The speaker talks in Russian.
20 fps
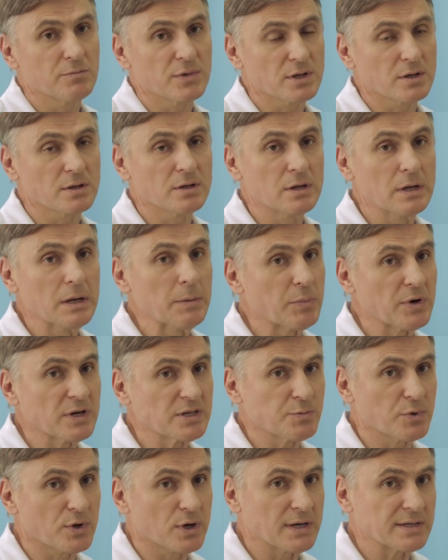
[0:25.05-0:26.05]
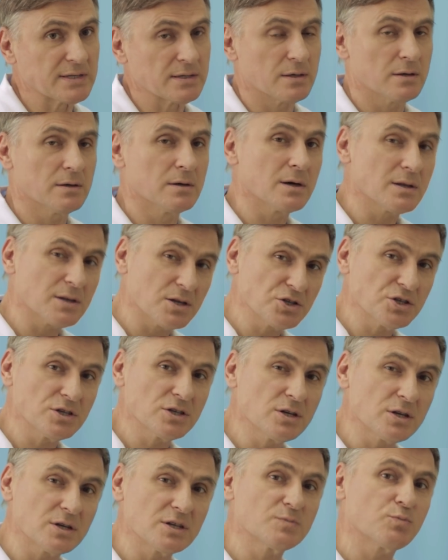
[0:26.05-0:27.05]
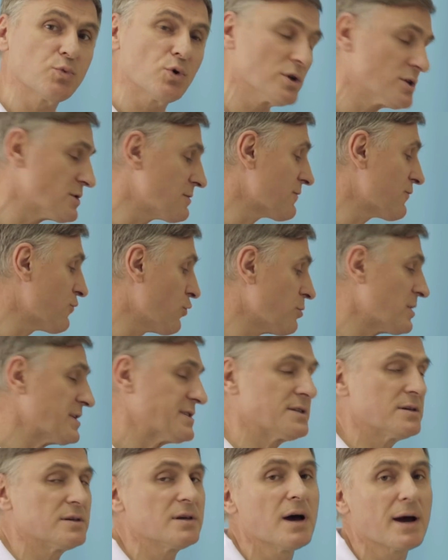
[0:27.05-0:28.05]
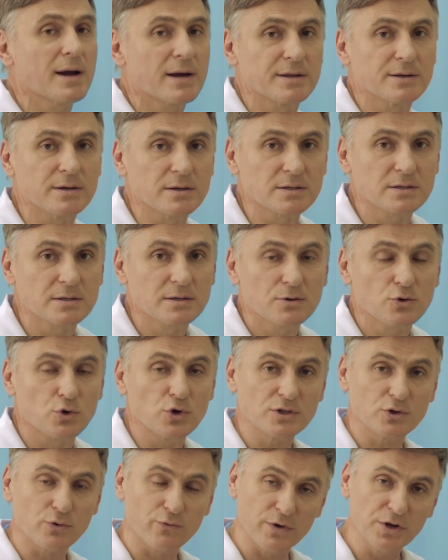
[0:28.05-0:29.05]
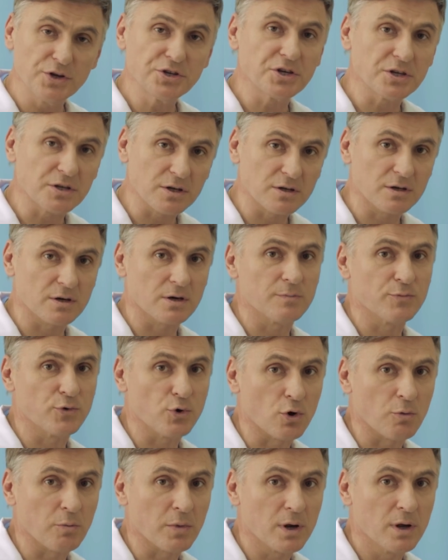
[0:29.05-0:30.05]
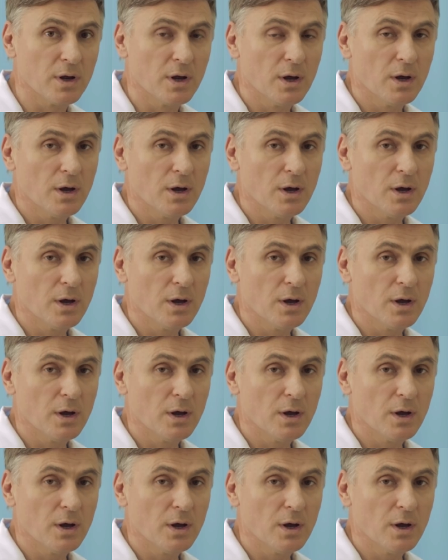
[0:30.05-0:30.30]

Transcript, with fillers: методы липоаспирации, и этот же жир использовать в области ягодиц, то есть увеличить эти объемы.